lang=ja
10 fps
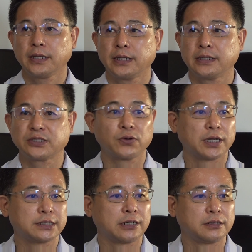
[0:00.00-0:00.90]
えー、紹
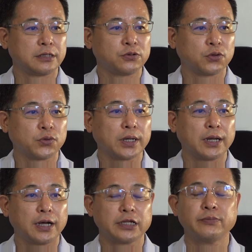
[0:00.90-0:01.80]
介されていること
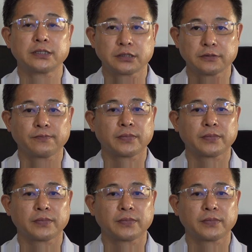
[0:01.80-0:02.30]
があります。